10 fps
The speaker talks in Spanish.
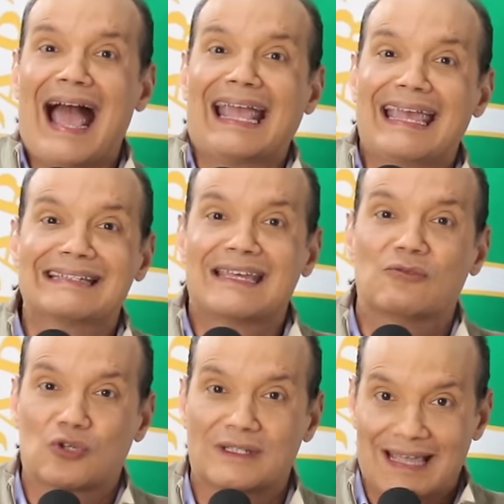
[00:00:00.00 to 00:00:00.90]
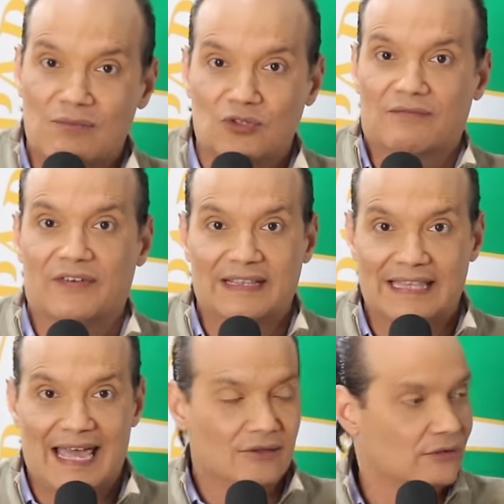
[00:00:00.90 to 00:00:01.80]
a qué es que nos estamos
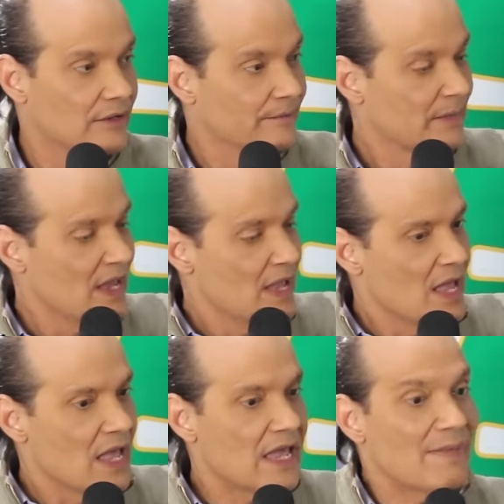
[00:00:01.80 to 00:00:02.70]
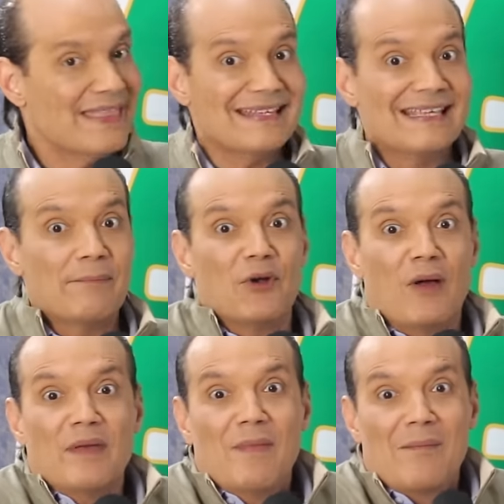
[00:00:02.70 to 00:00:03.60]
enfrentando. Y me dice, pero
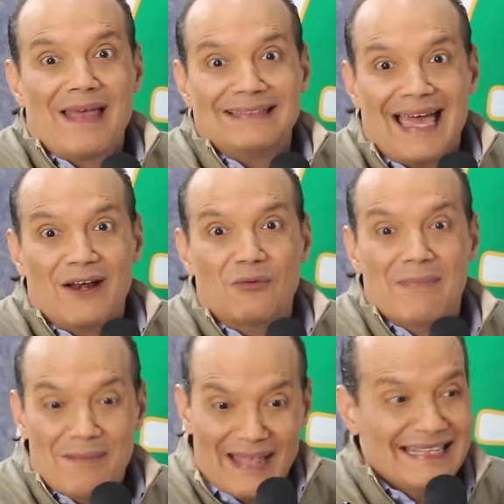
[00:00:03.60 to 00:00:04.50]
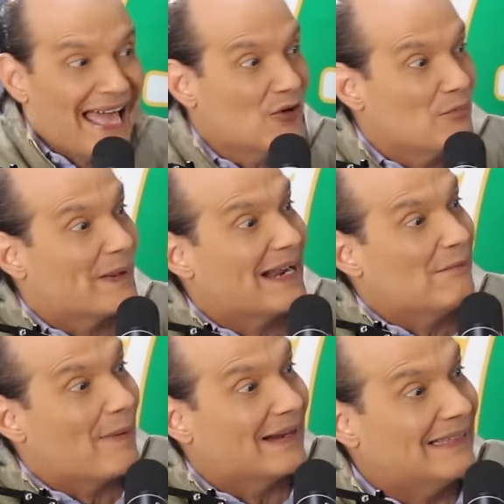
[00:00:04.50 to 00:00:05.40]
a mí me mandaron, me mandaron para
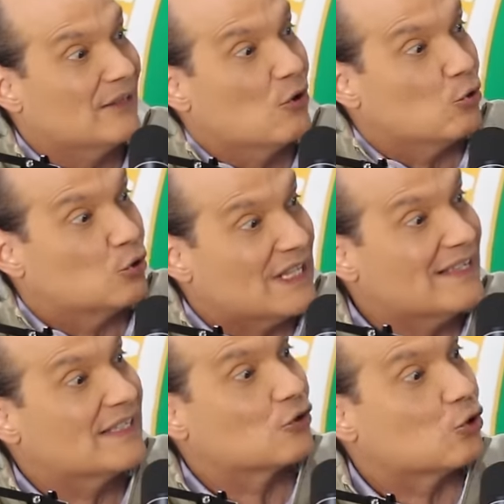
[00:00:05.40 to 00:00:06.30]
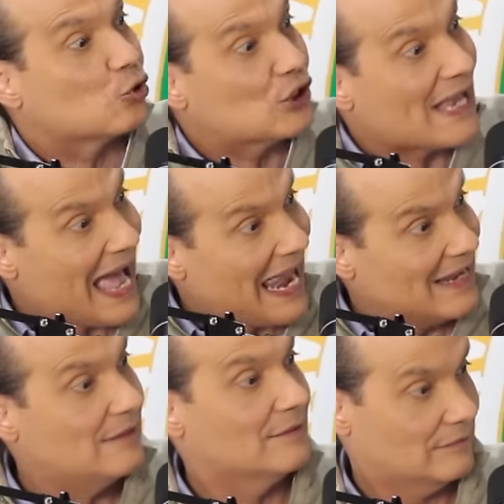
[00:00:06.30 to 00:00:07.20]
el Partido Justicia
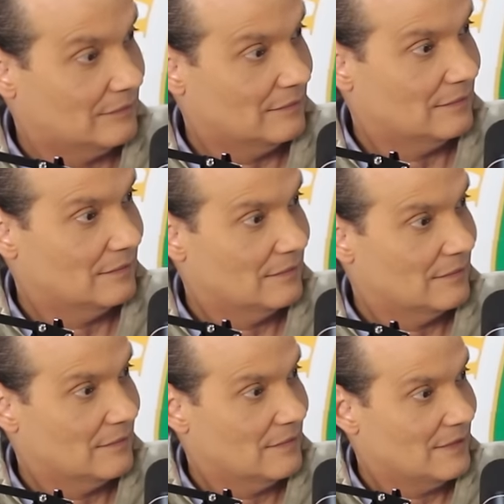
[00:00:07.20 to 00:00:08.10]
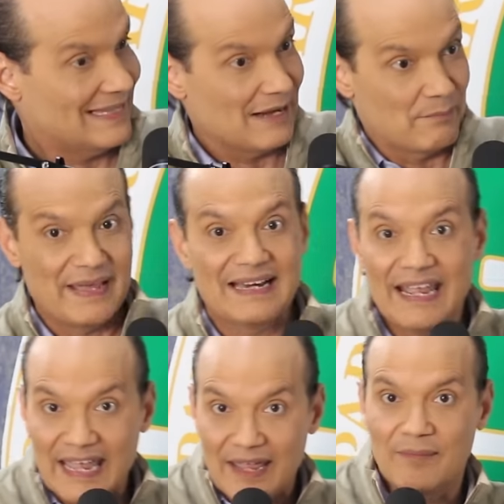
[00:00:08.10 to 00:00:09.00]
Social, del
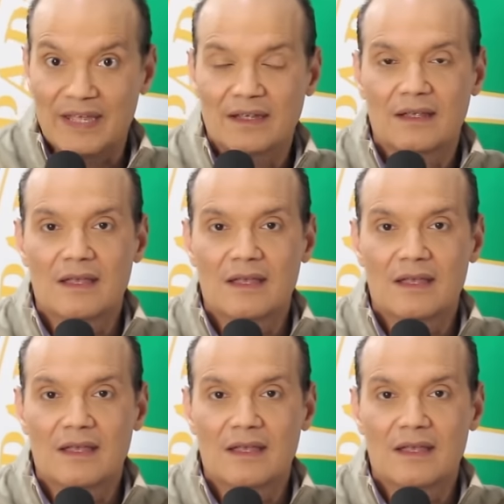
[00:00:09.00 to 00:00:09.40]
PRM